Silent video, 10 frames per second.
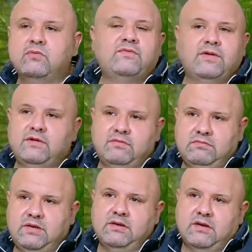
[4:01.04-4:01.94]

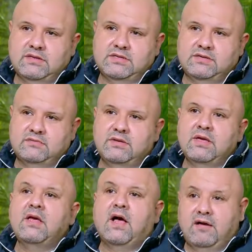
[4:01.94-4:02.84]
فيعني خلاص كل حته
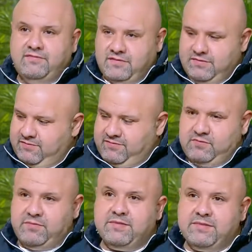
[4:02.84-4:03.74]
اه في في
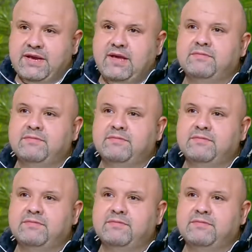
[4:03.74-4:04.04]
البيبان يبقى صندوق